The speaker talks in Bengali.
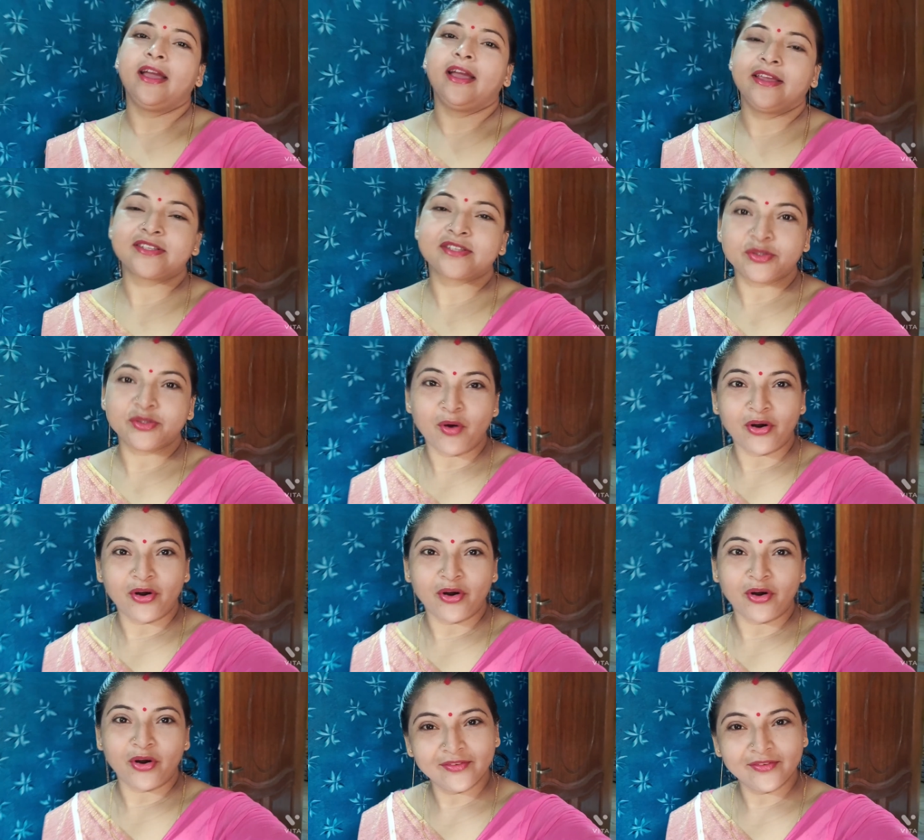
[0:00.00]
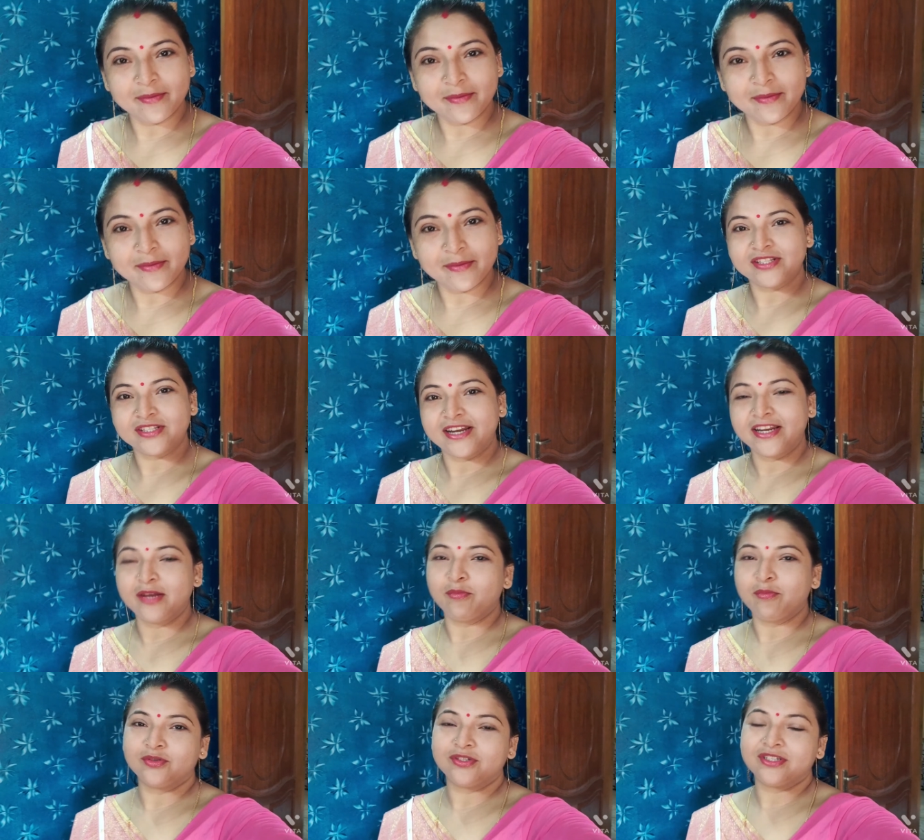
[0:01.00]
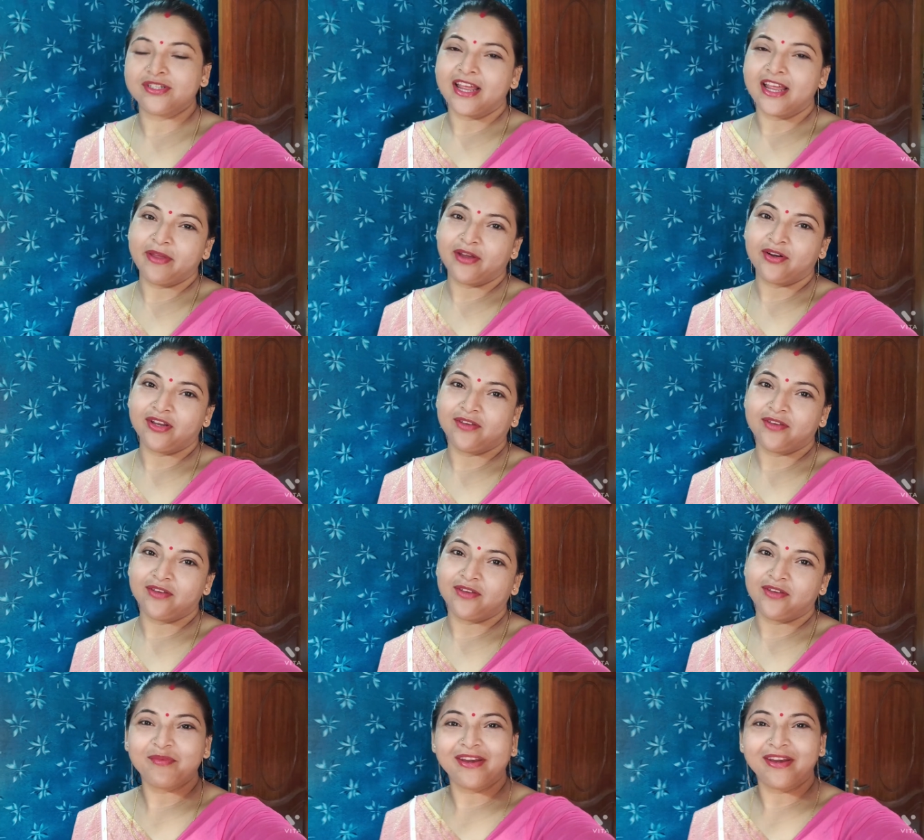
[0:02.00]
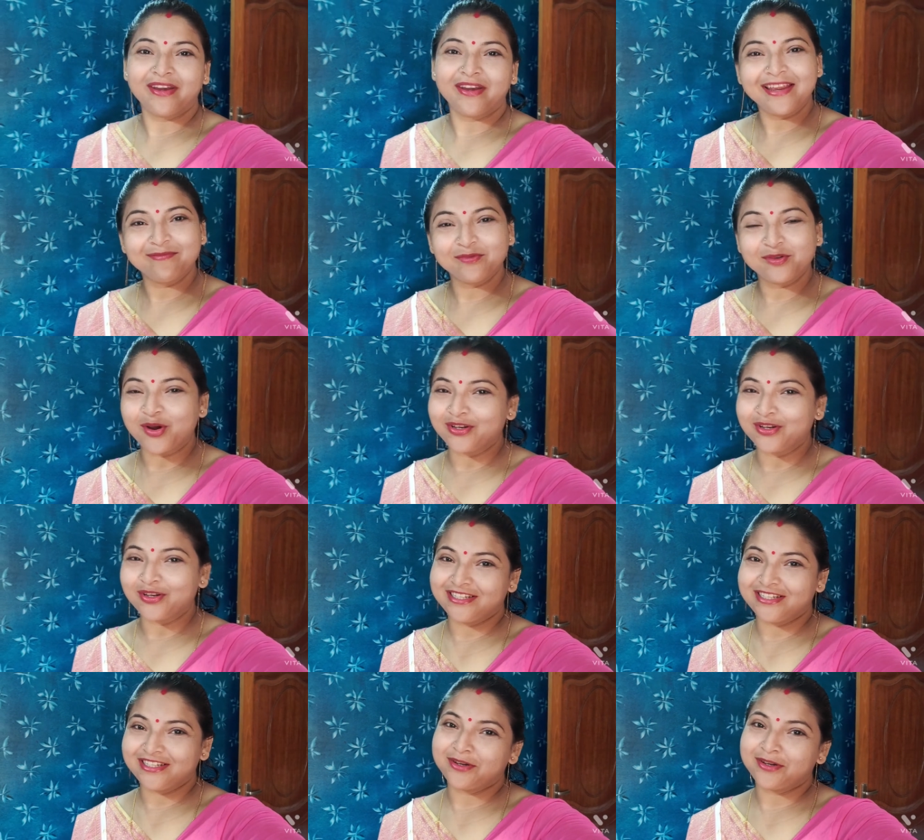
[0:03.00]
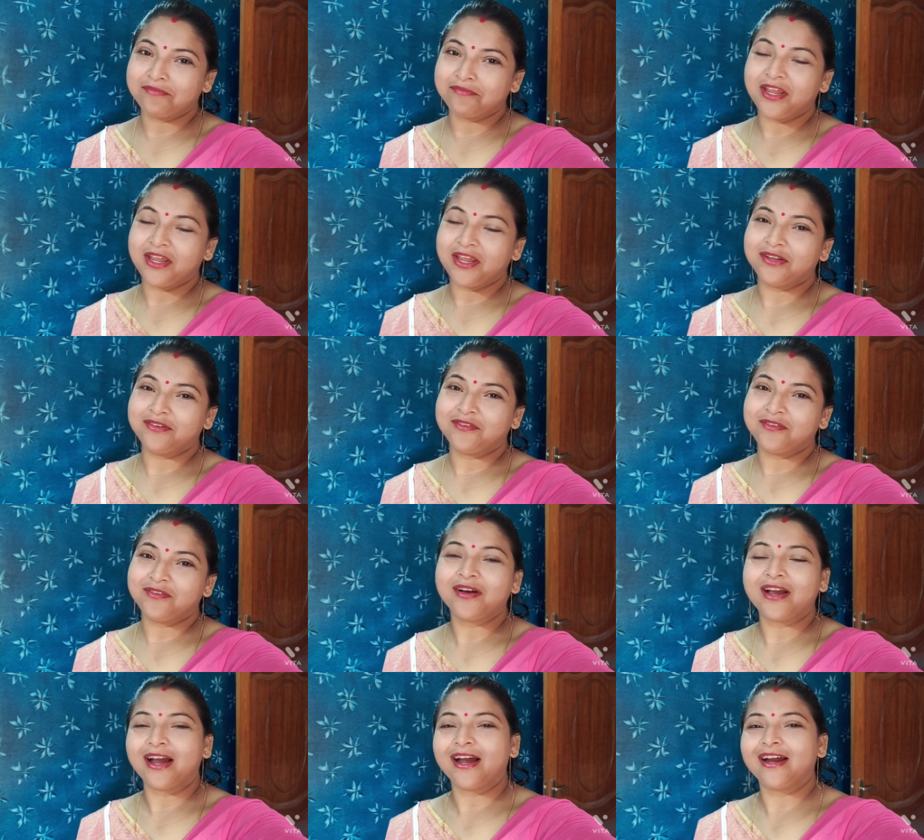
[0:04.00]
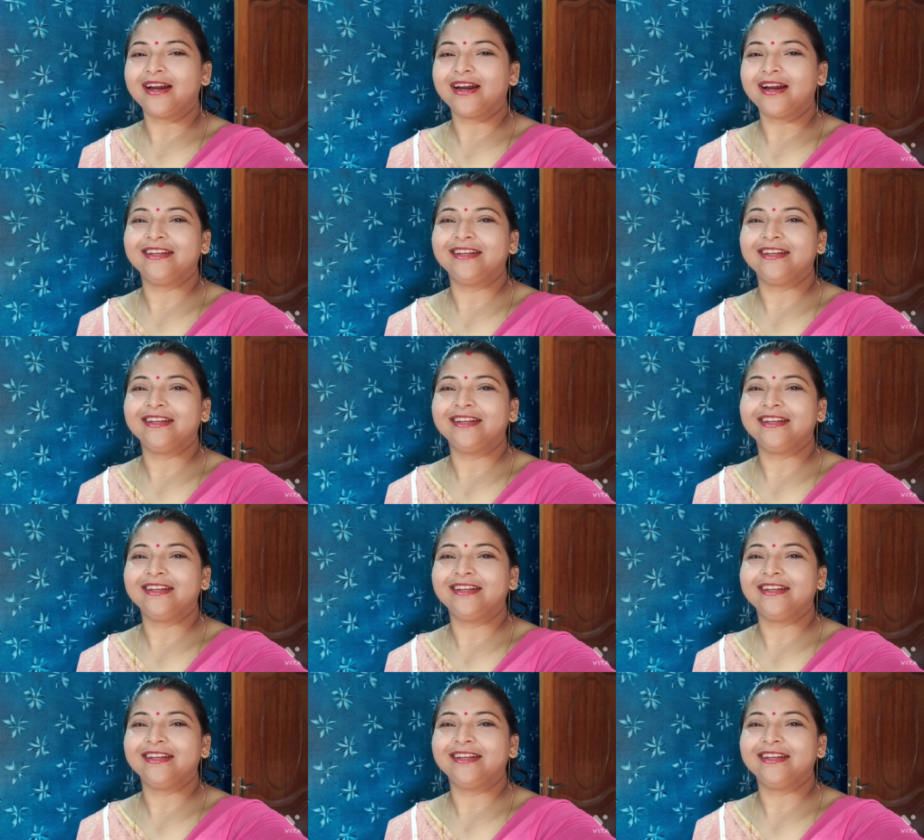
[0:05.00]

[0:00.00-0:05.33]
গাইস গুড মর্নিং ওয়েলকাম ব্যাক টু দ্য চ্যানেল মৌজি লাইট বেঙ্গলি ব্লগ মানে এম ডট ডি ডট বেঙ্গলি ব্লগ আর